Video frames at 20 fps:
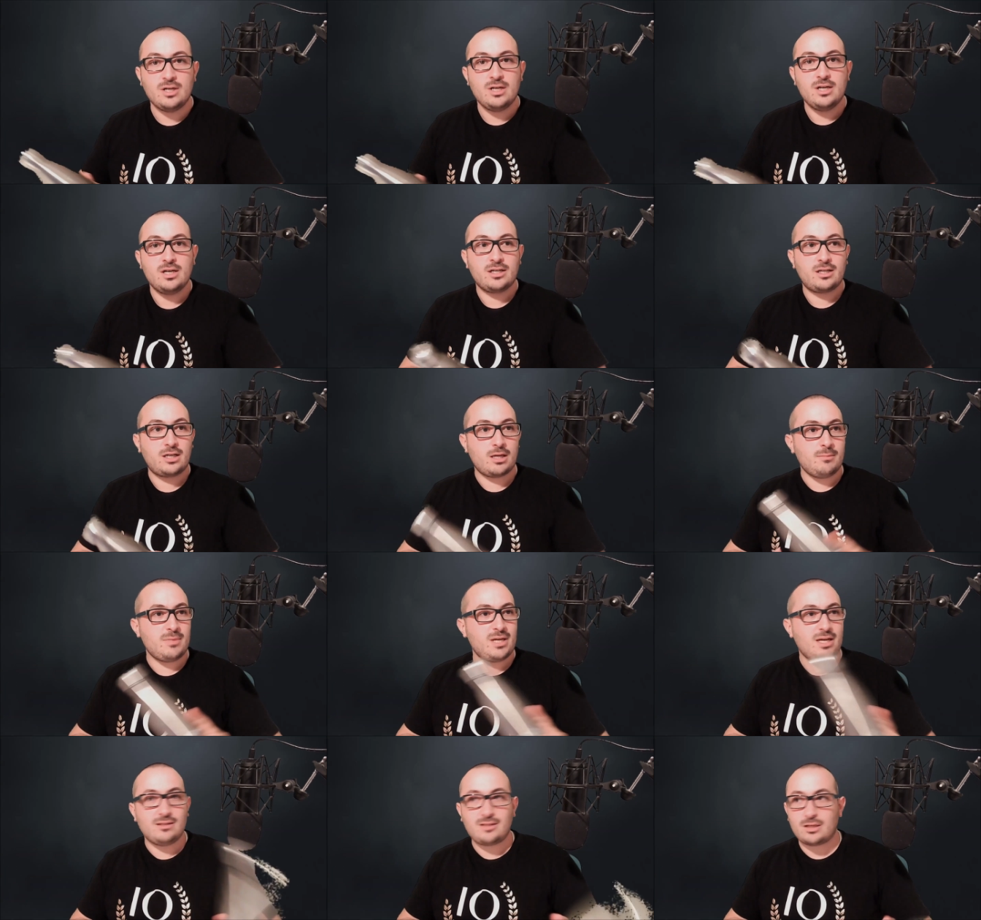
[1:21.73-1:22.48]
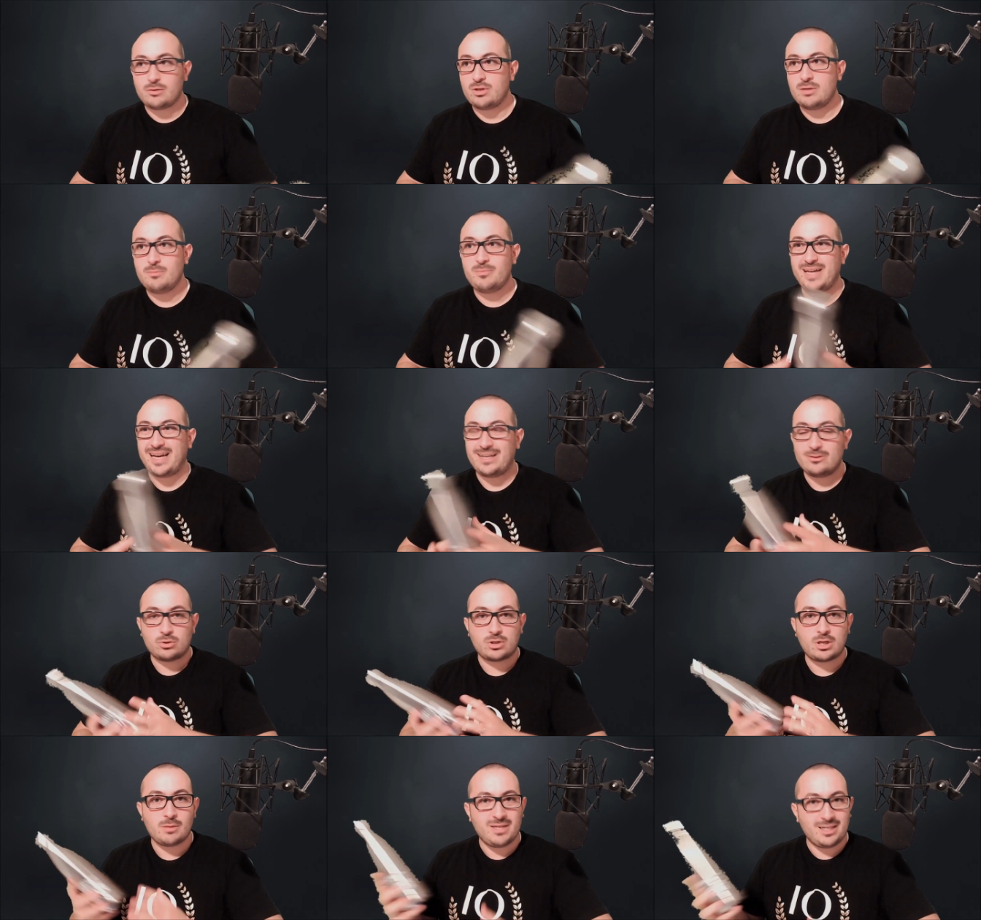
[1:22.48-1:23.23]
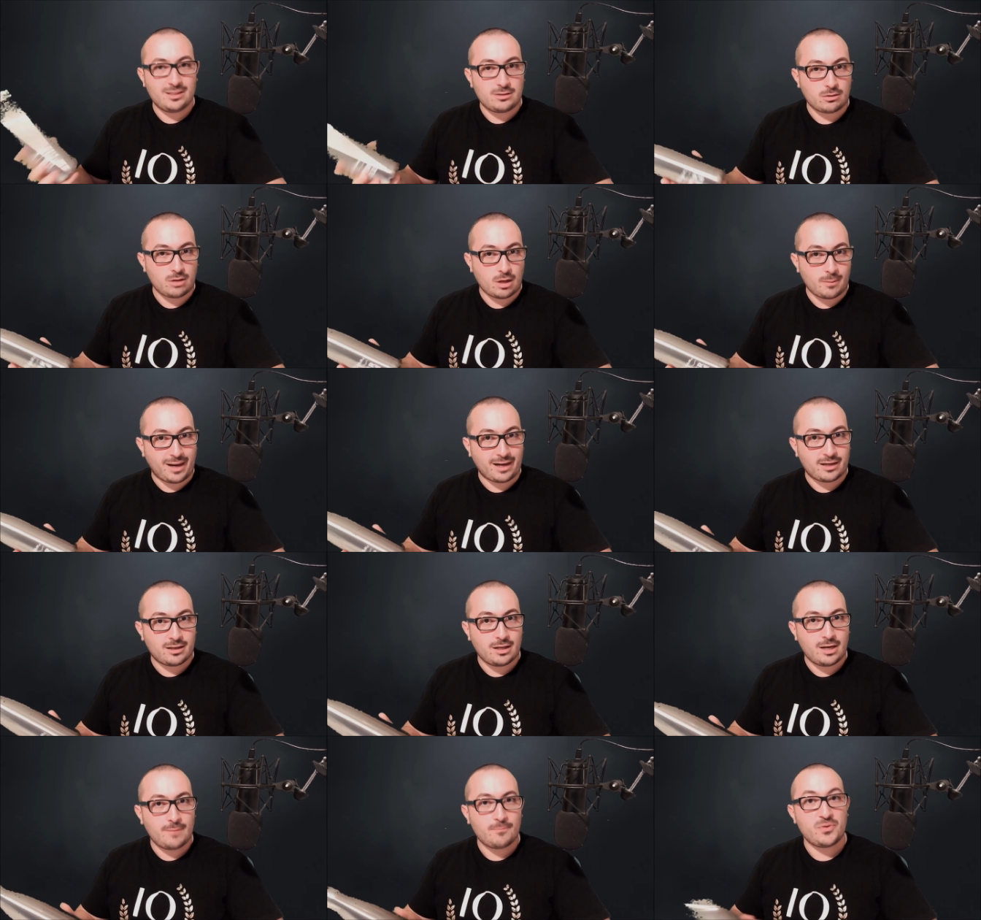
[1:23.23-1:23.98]
Che mi entra un impianto, che mi entra una
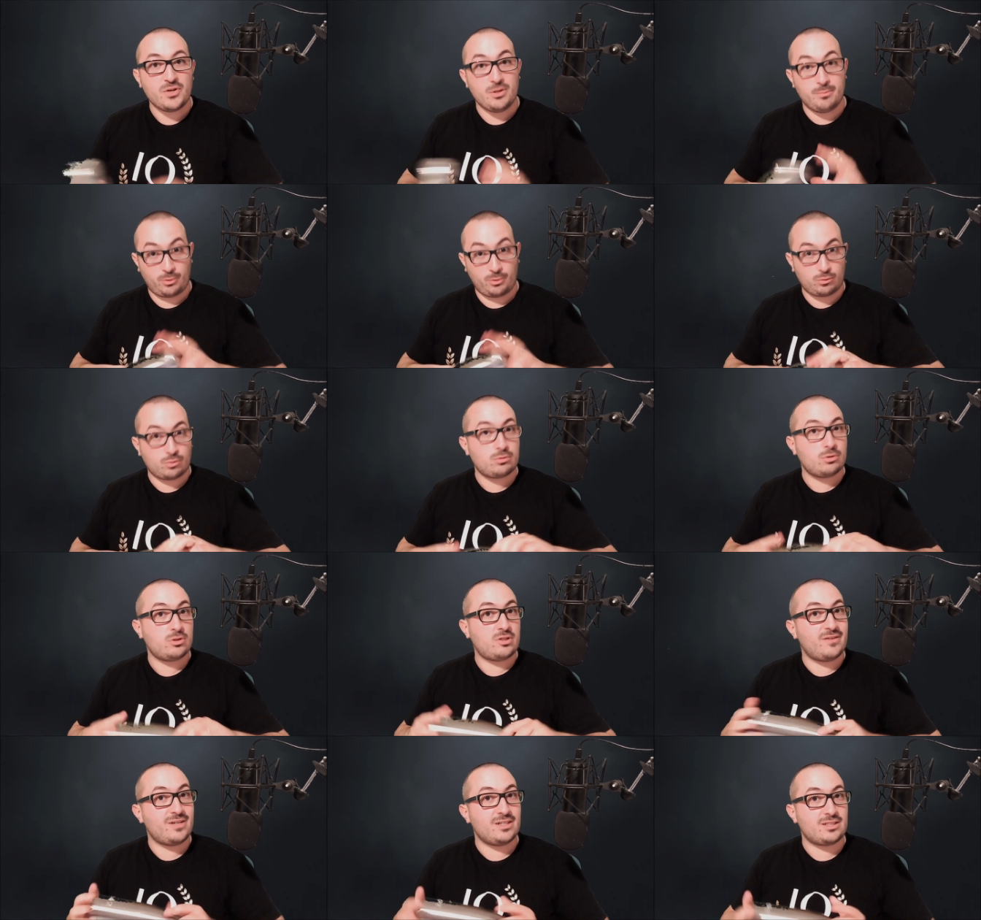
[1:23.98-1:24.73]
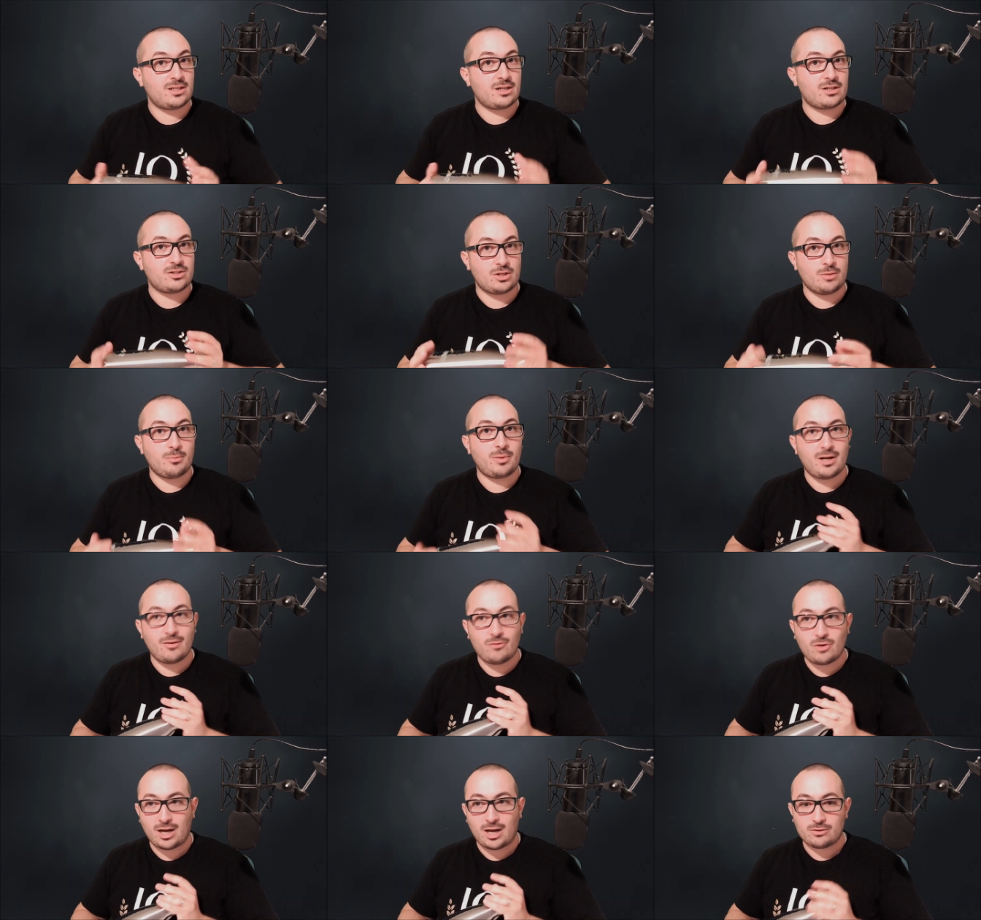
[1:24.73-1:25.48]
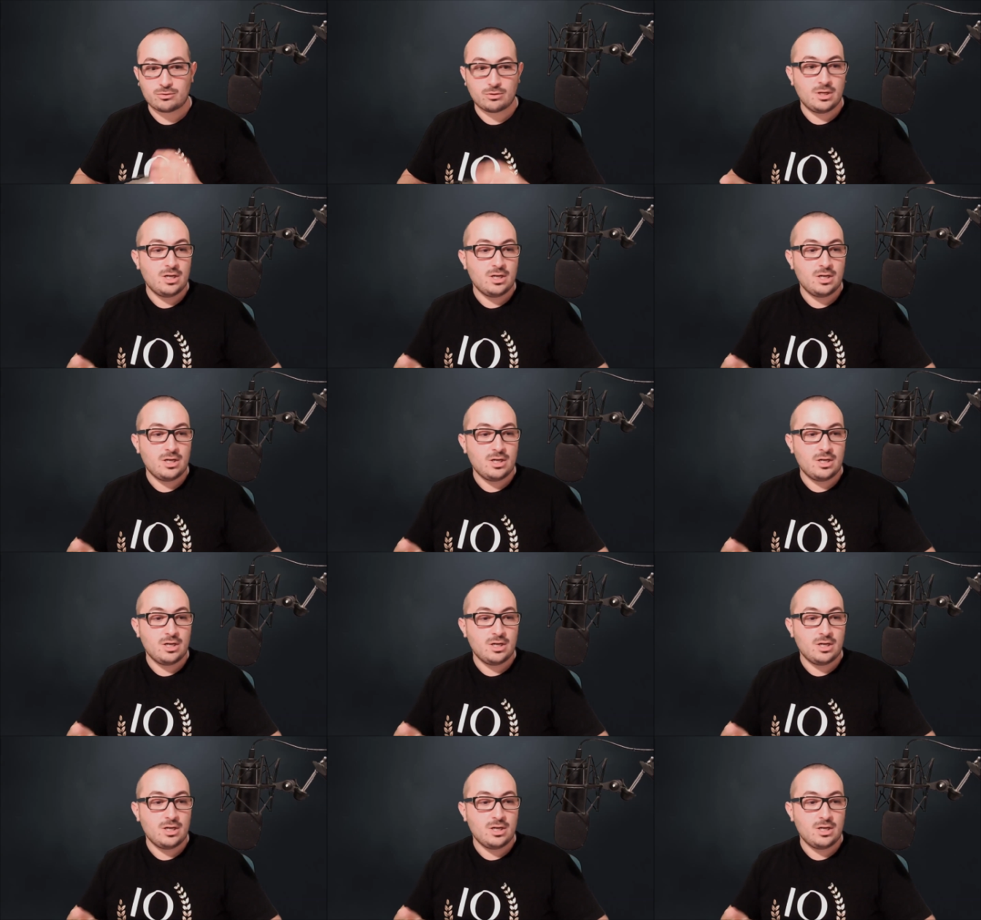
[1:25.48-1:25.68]
macchina, il prodotto deve essere sempre lavorato.